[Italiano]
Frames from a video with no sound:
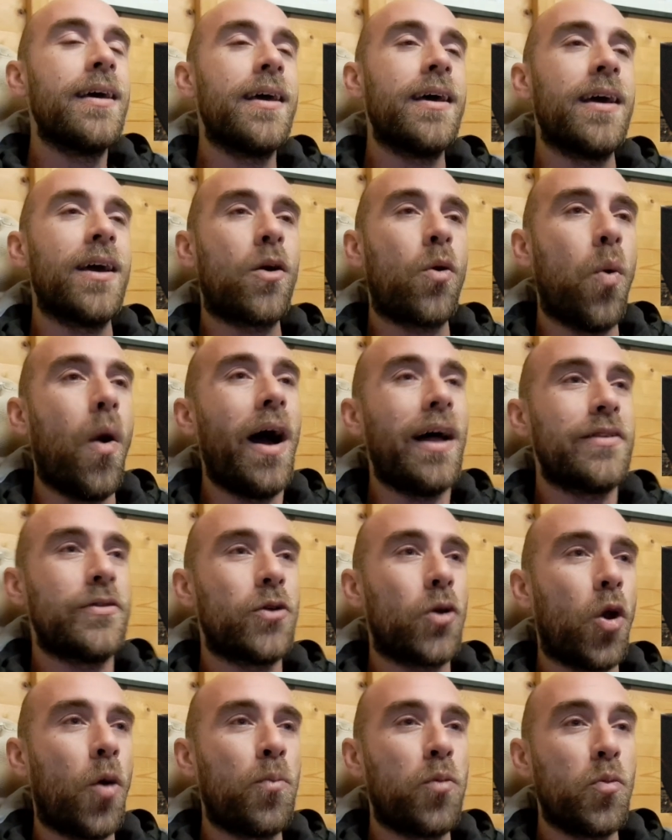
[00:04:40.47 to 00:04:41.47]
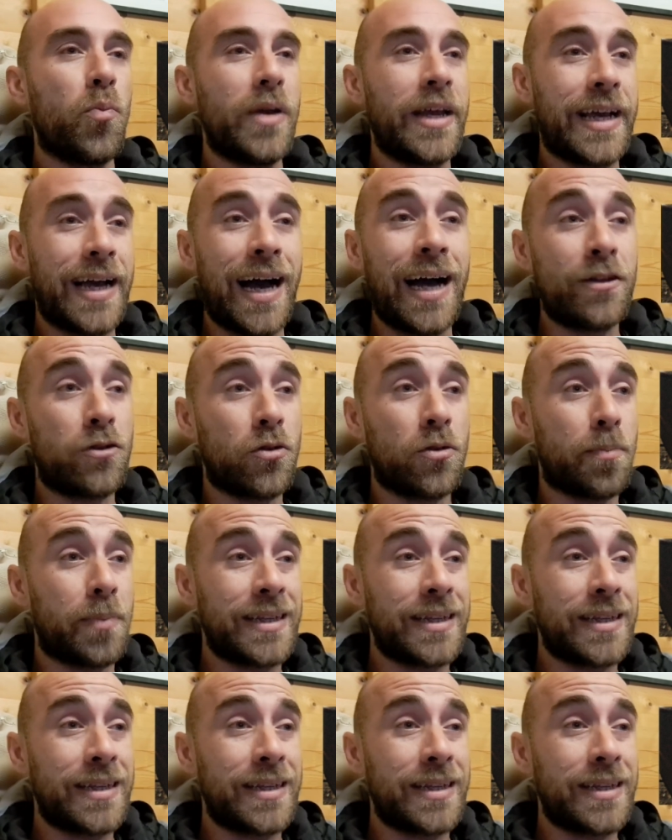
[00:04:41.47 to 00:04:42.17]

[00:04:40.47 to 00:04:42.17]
eh, quando l'ho pubblicato,